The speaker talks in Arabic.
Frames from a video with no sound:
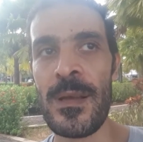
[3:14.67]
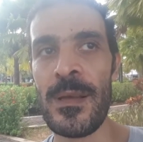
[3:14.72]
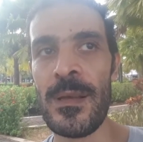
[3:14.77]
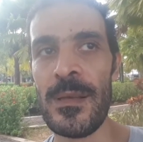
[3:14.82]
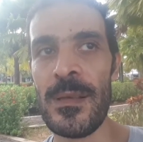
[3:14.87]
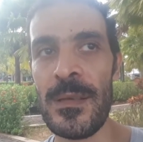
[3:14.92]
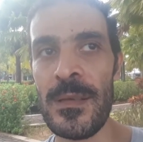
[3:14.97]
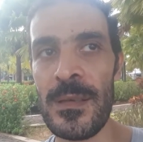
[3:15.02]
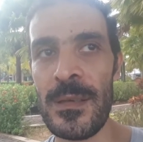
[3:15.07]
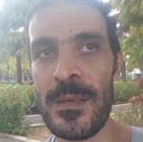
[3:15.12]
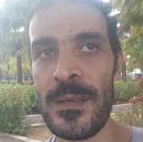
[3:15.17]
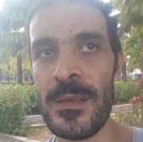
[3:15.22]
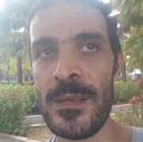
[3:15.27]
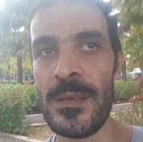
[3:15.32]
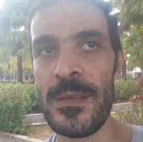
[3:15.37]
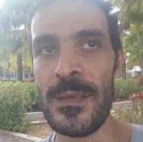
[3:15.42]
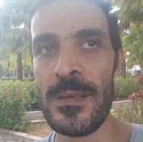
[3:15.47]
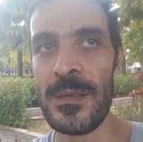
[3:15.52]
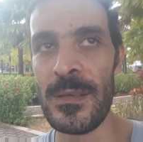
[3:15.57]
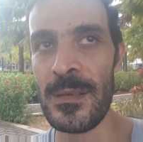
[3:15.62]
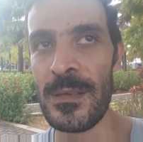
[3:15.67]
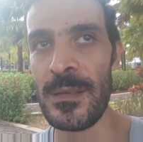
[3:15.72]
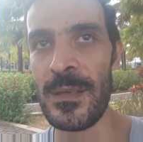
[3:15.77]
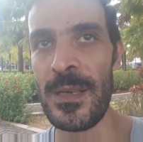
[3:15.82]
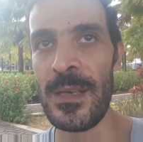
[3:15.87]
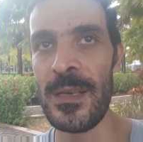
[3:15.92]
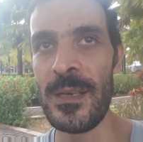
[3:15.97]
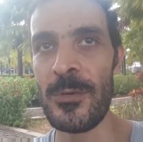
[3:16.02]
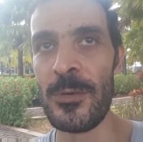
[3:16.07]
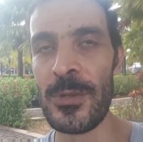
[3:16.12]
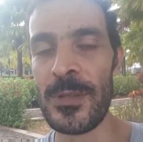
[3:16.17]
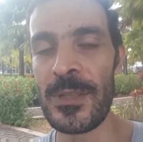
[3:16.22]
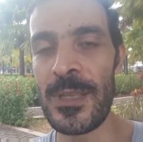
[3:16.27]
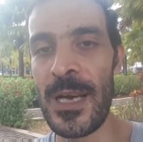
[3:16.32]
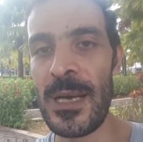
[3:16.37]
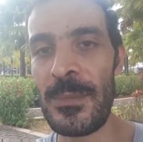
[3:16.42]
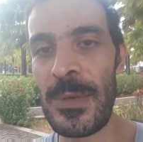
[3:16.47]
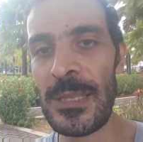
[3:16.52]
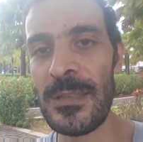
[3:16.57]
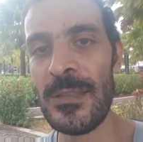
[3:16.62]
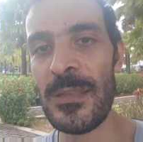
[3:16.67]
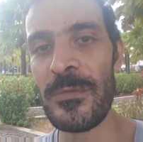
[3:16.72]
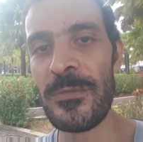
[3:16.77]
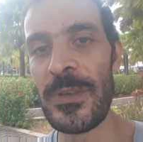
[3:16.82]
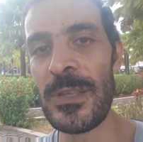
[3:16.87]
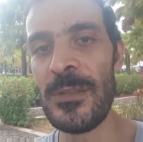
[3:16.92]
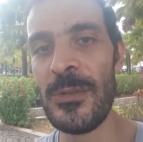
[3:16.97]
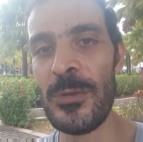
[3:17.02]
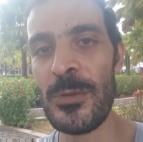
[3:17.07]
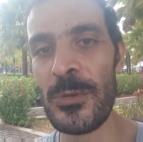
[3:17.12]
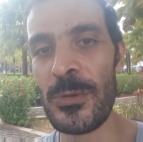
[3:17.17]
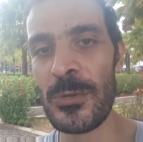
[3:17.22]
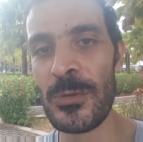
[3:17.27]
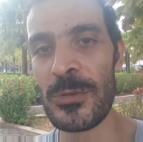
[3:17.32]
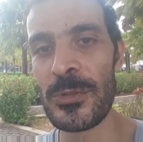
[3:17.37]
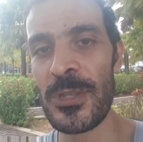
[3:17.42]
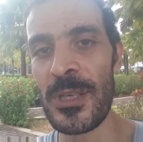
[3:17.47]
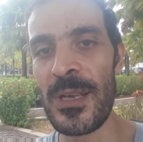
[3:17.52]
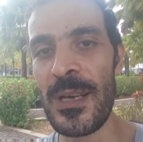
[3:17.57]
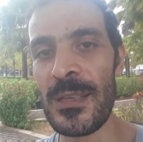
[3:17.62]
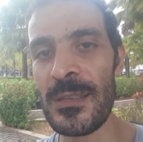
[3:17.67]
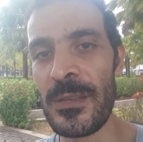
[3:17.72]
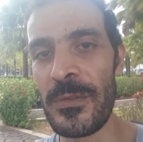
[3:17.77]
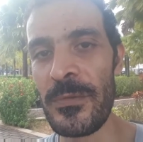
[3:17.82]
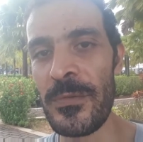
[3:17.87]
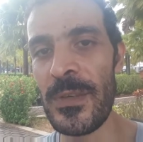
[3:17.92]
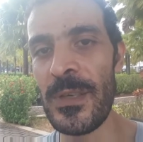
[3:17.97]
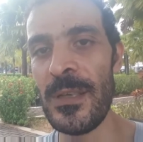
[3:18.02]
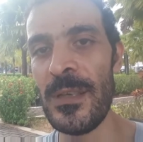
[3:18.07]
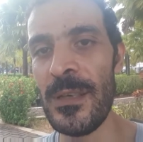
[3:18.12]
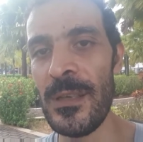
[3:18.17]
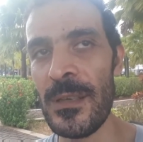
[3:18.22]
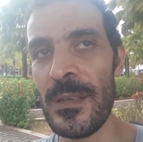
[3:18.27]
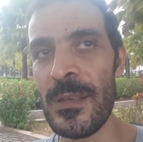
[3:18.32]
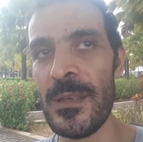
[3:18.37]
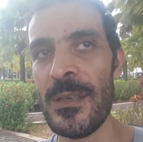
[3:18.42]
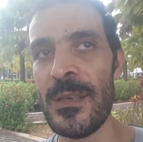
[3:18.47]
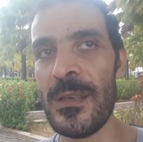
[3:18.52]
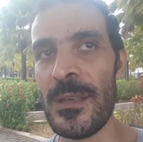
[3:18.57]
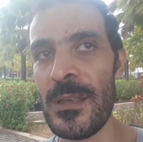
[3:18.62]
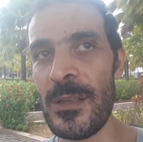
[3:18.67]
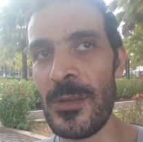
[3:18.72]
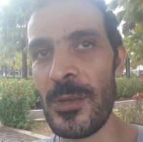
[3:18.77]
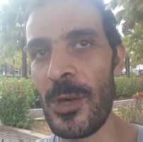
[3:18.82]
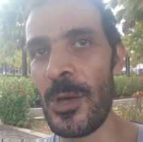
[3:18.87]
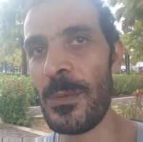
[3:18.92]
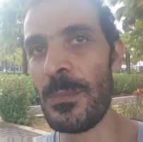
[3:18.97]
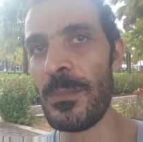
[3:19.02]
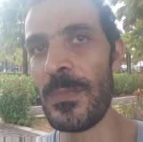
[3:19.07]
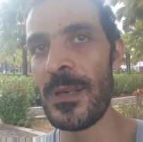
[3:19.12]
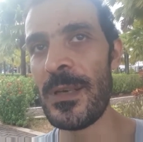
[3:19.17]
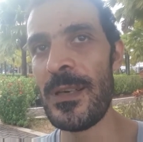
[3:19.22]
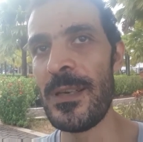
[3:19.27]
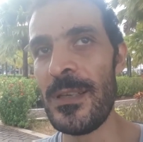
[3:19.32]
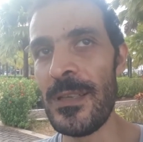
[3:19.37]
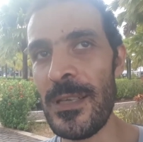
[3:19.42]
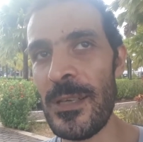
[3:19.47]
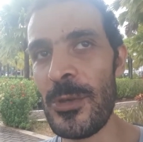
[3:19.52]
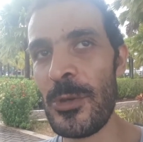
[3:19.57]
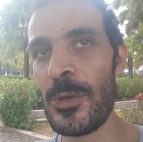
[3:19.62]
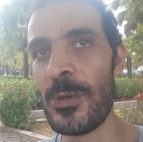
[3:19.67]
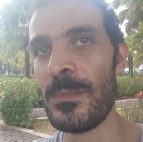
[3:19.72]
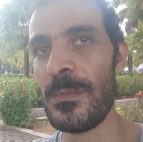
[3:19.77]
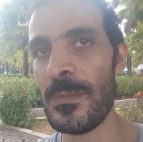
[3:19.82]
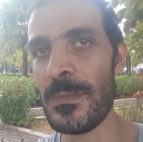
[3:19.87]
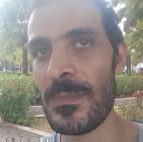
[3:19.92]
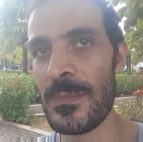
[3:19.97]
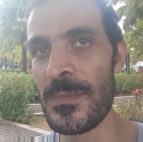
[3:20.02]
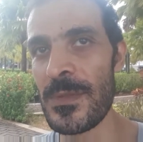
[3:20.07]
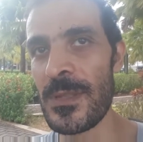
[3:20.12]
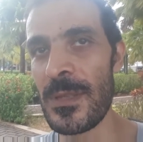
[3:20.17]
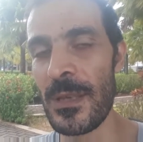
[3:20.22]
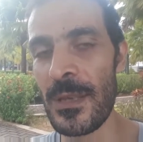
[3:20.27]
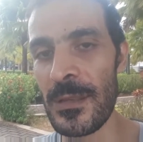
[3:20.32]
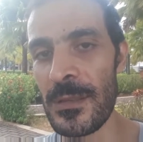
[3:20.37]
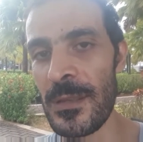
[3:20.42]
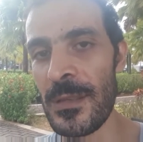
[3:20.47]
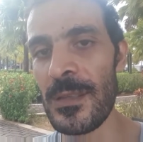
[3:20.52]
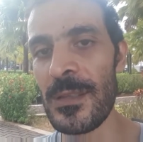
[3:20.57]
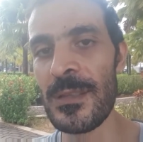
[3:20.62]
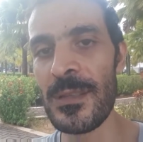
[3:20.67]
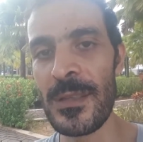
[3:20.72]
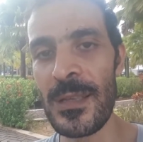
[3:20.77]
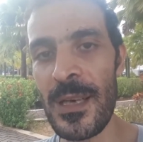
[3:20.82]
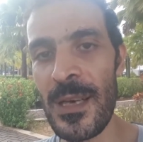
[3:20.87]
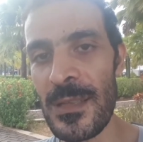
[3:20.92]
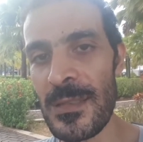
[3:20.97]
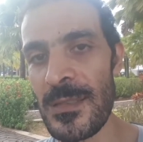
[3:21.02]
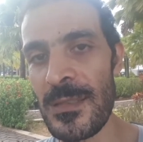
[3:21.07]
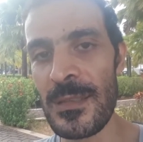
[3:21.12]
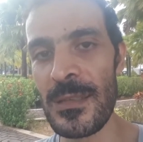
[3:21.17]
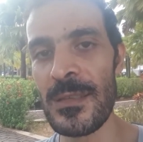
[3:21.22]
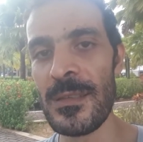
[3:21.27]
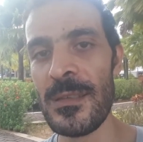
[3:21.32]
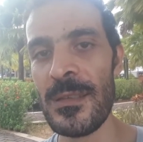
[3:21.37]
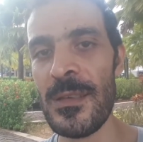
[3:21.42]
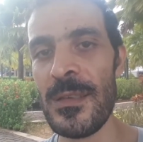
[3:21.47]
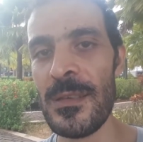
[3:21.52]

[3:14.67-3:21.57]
آه، انا كنت عملت فيديو شرحت فيه ان هما ليهم سلطات خاصة